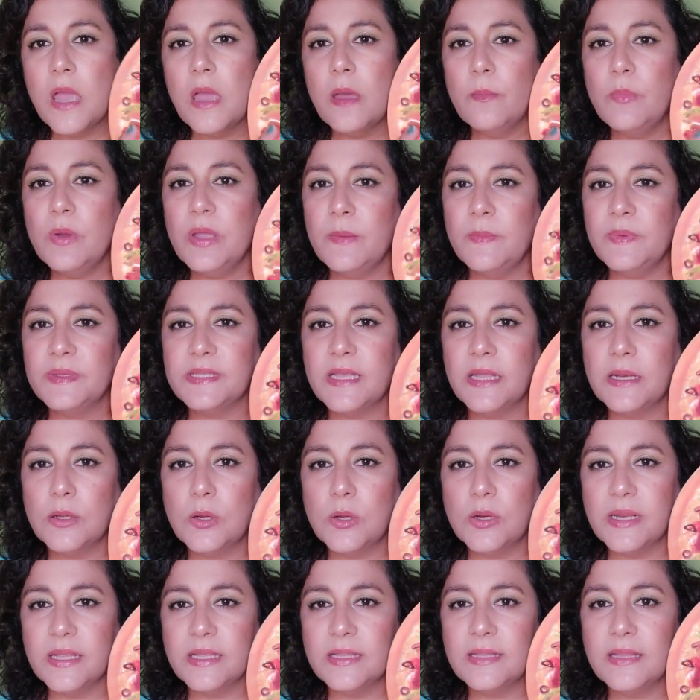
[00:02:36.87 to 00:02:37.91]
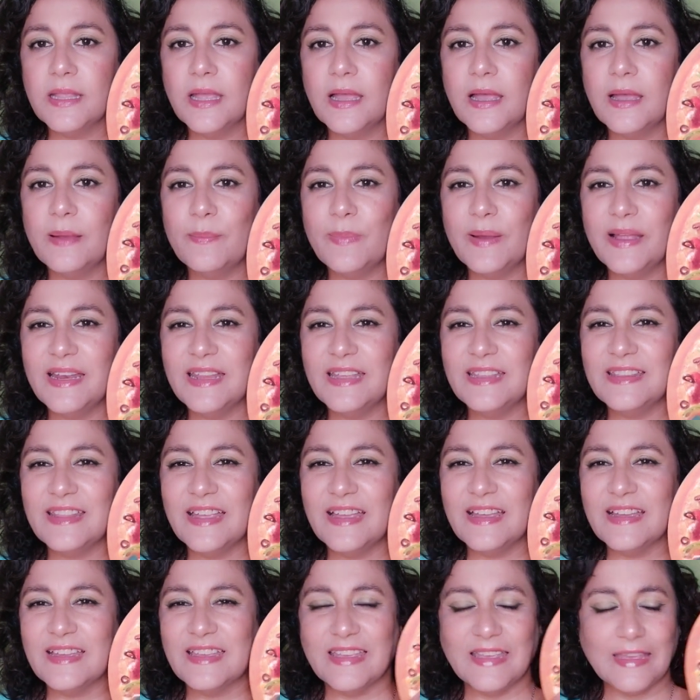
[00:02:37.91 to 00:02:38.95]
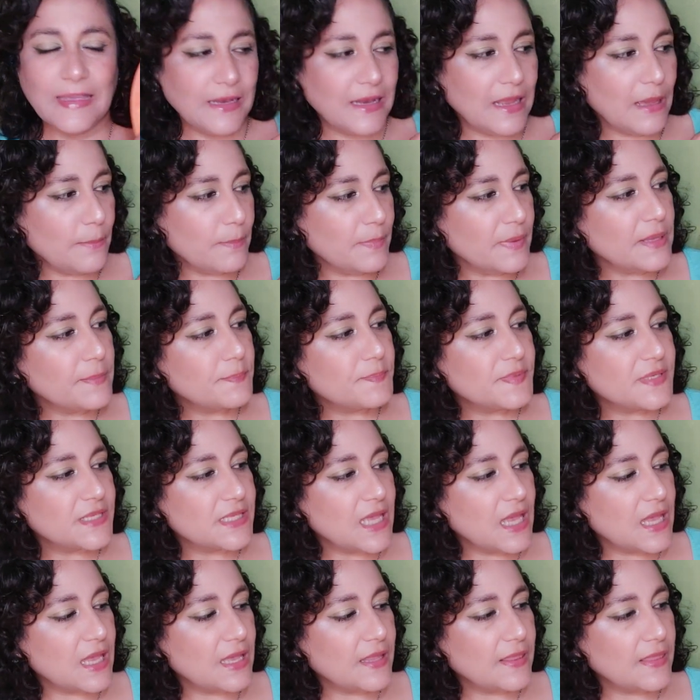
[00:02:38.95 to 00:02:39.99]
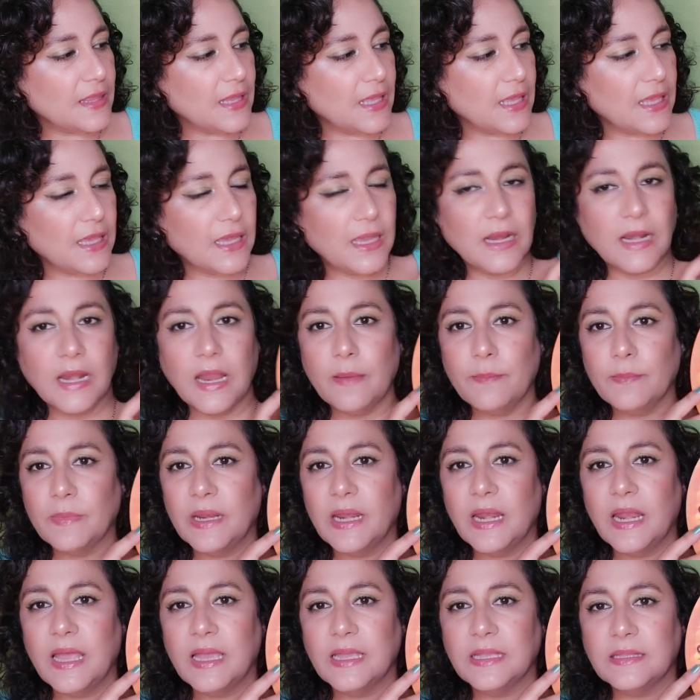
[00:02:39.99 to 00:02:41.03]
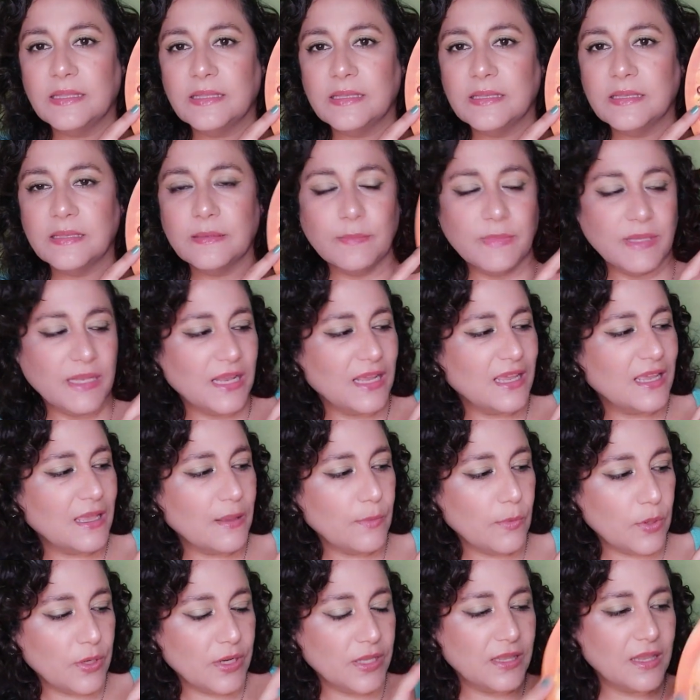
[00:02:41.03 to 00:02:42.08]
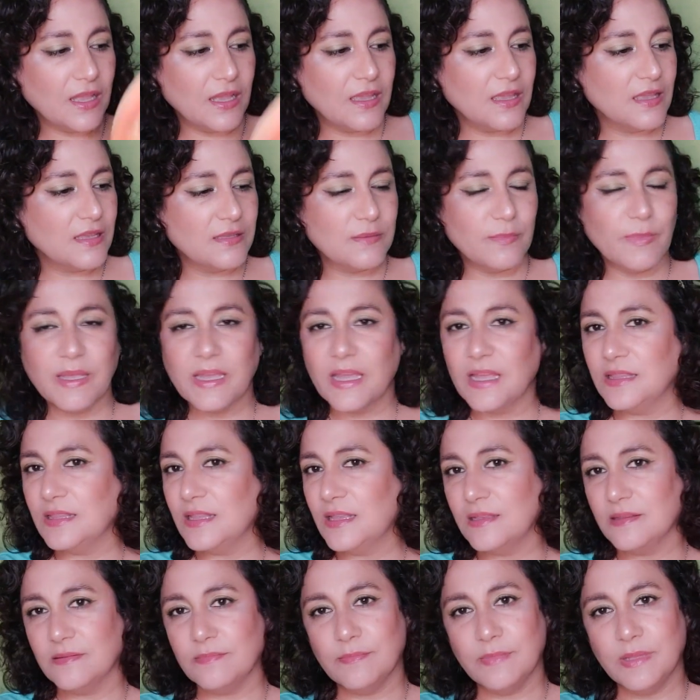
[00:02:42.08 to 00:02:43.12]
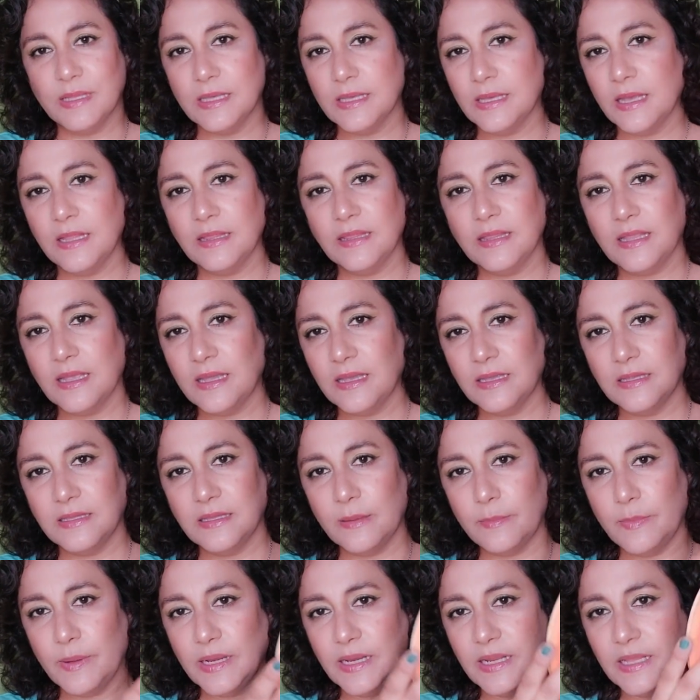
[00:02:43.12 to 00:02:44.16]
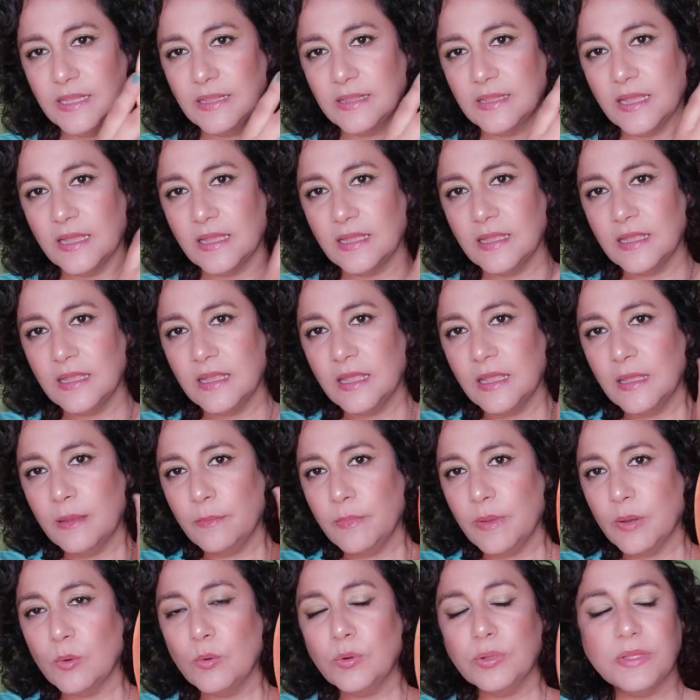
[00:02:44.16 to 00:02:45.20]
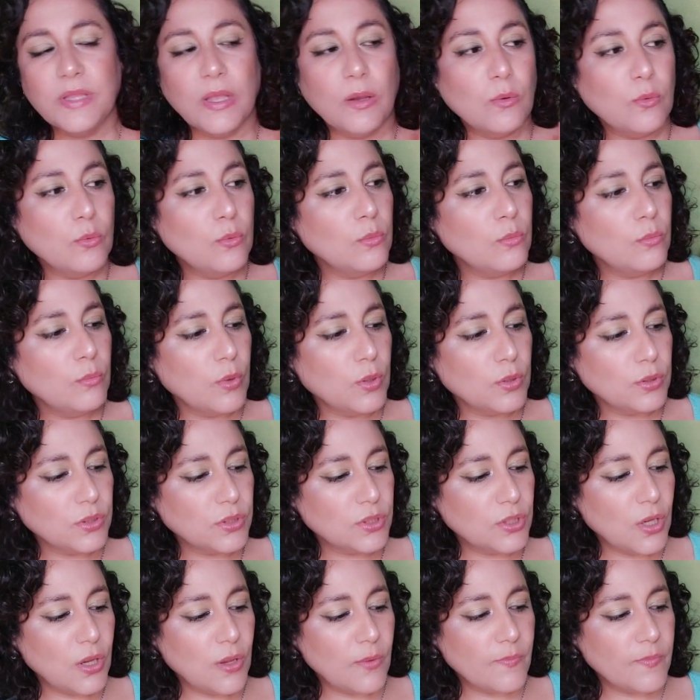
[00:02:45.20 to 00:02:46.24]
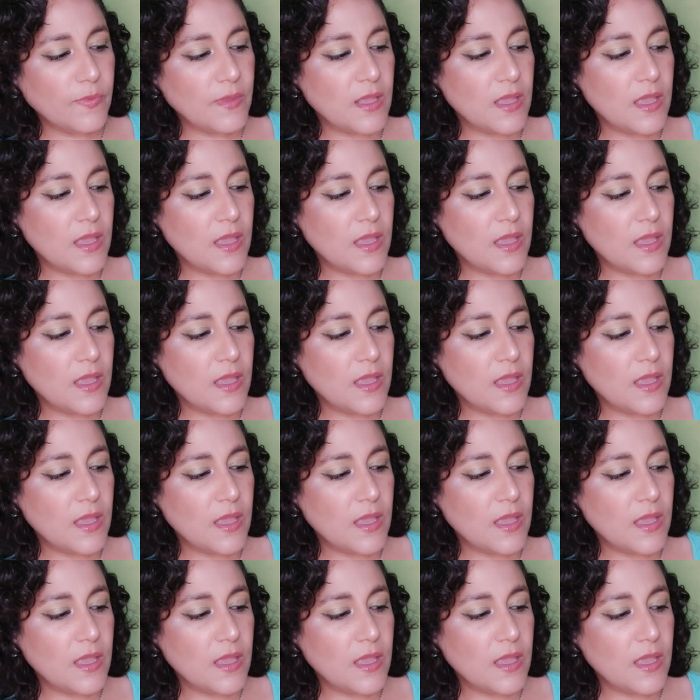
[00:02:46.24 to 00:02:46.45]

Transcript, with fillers: Voy a empezar con esta paleta que es la pizza de Glam Light. Miren qué bonita que es, me encanta, me encanta esta paleta, me gusta un montón.